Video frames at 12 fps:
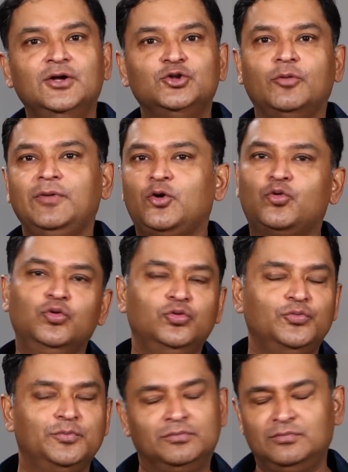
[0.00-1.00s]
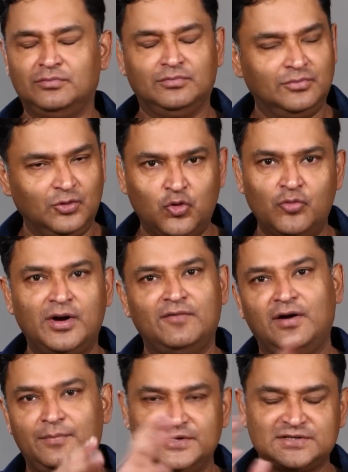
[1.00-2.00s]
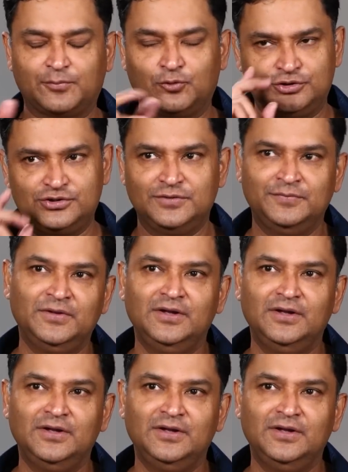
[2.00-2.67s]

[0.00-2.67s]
तो हमने खूब घूमा वहां पे सब कुछ